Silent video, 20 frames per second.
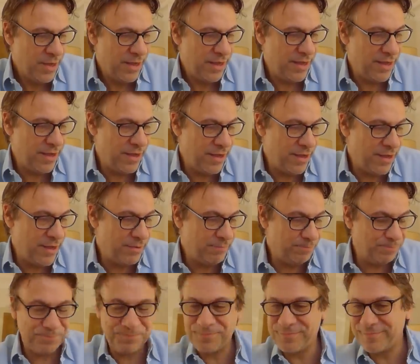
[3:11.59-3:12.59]
Eh, eh
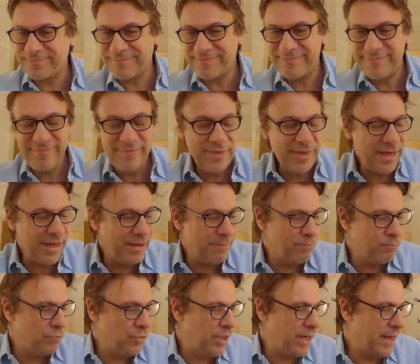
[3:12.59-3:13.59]

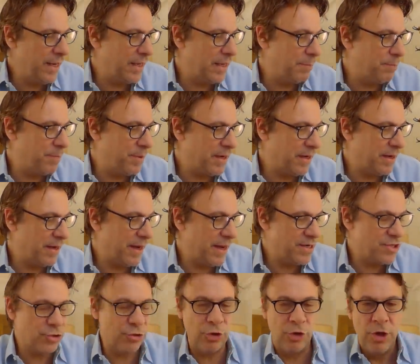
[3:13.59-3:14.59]
Direi che per il
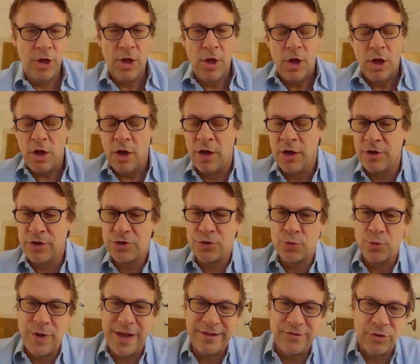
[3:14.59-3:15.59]
resto, eh,
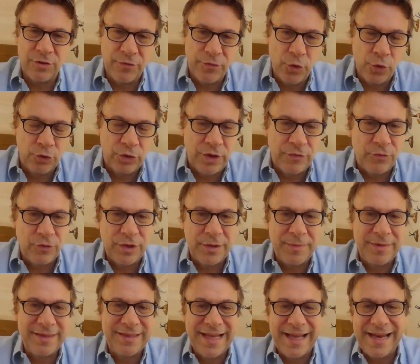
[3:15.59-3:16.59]
su un altro fronte
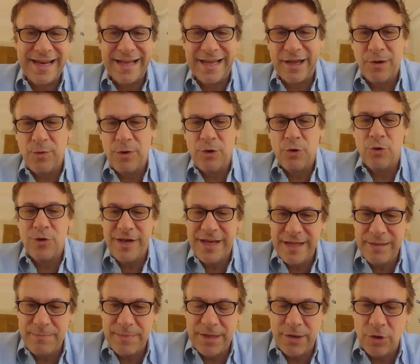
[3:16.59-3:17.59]
fondamentale che è quello
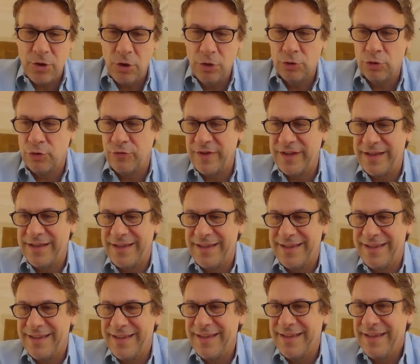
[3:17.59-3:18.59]
libico, dove
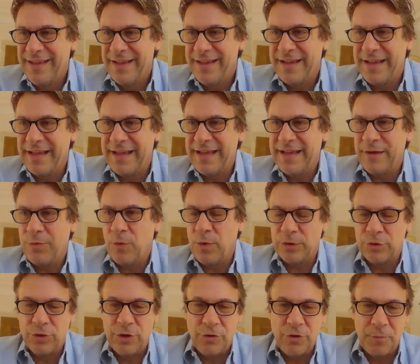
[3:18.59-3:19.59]
eh, eh,
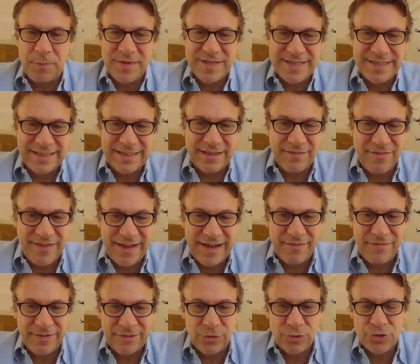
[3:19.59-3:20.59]
quando l'Europa si è data da fare
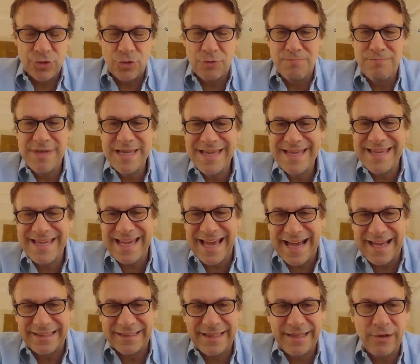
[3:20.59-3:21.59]
ha fatto solo
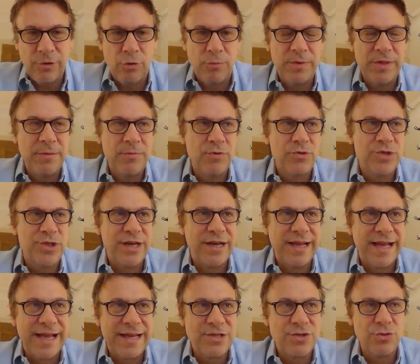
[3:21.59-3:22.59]
minchiate, come dimostra il
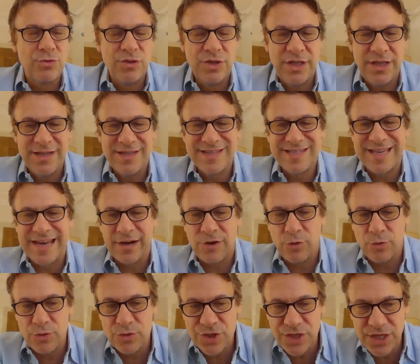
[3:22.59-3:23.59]
caso di
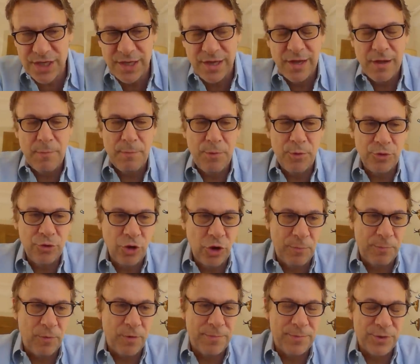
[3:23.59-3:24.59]
Sarkozy, poi
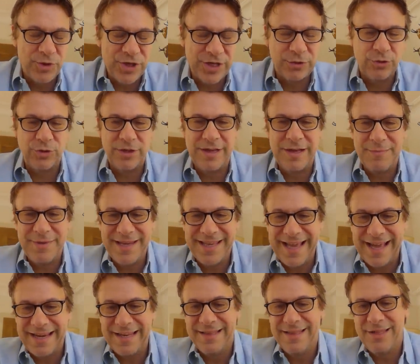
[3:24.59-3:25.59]
dopo appoggiato dagli
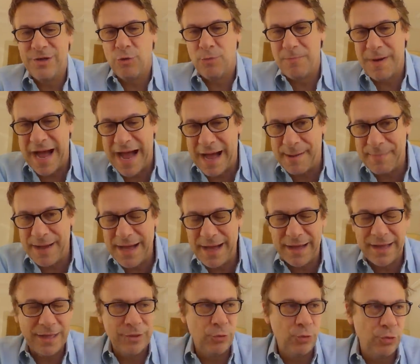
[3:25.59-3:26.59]
americani di
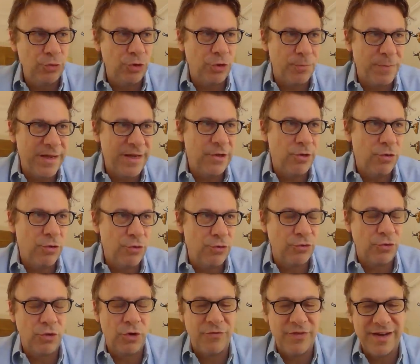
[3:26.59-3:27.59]
Obama, che tutti ormai
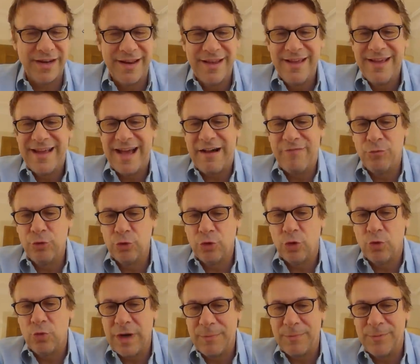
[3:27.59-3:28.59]
riconoscono aver
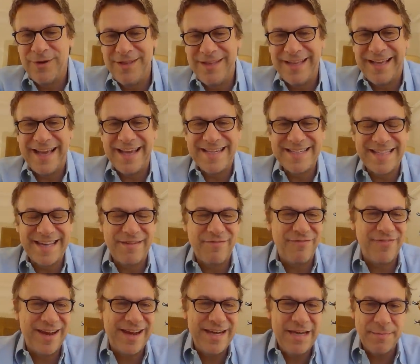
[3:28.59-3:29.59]
avuto una politica estera
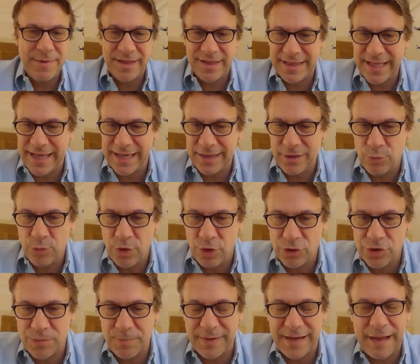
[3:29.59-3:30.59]
fallimentare di cui
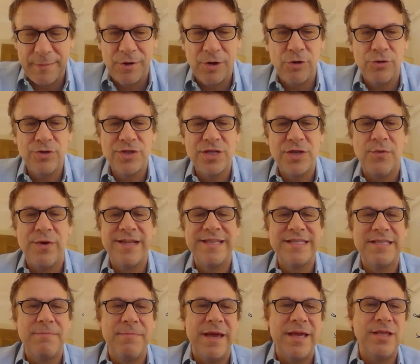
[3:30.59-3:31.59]
oggi paghiamo le
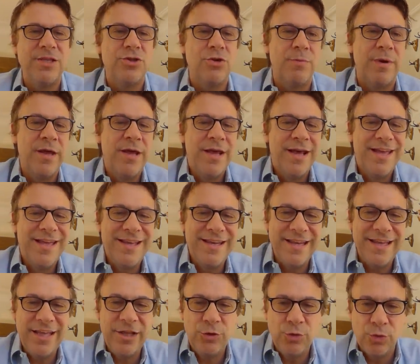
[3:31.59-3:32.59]
conseguenze, beh, insomma,
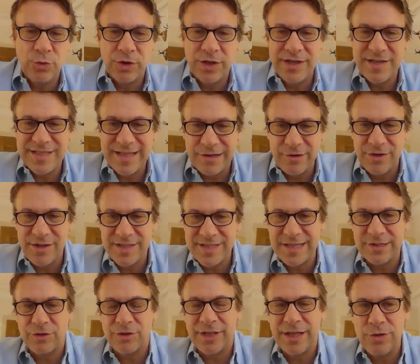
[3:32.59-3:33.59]
in, i turchi stanno
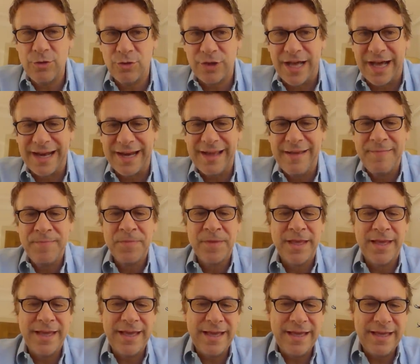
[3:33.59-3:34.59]
iniziando ad aiutare
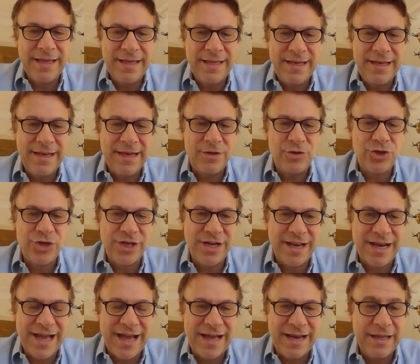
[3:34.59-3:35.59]
eh, il,
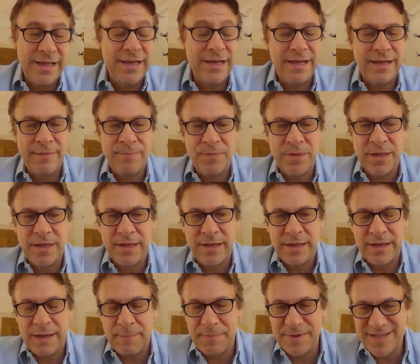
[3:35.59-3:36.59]
generale, il ehm,
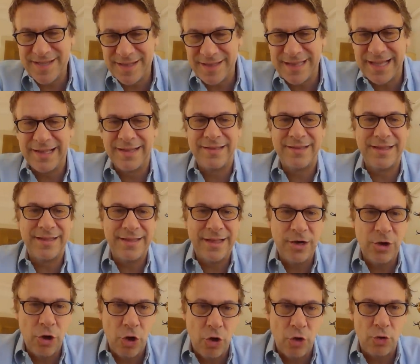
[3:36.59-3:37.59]
eh, rappresentante
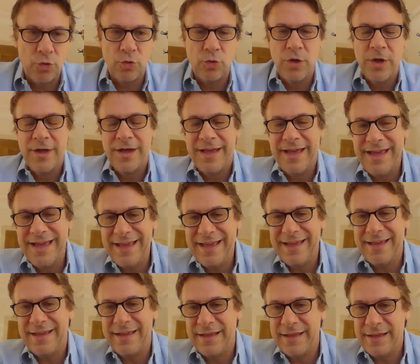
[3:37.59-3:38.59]
dell'ONU
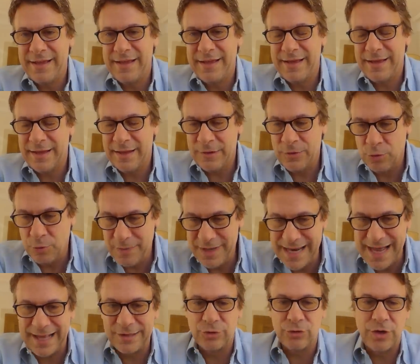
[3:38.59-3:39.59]
e eh,
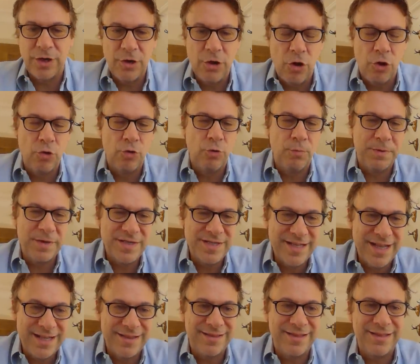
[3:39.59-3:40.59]
nominato dall'ONU,
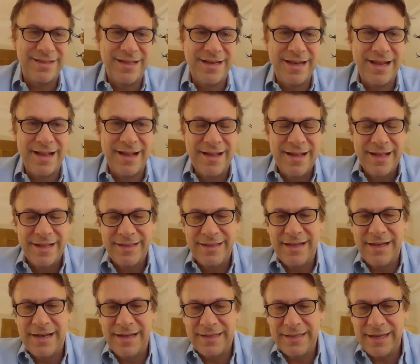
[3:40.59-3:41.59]
presidente del,
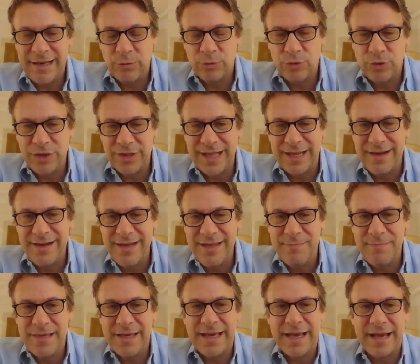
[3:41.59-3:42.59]
del, dell'autorità
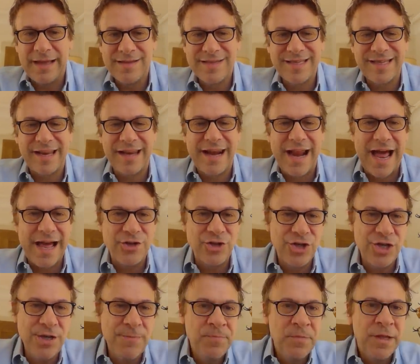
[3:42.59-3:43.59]
libica, Serrano
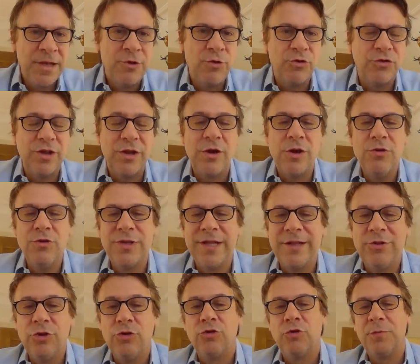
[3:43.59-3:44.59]
naufragi, lo stanno
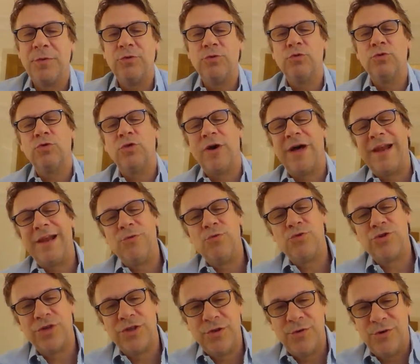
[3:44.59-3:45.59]
aiutando soprattutto alla
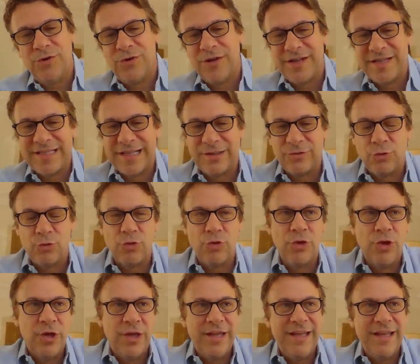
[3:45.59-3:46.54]
luce di quello che è stato lo,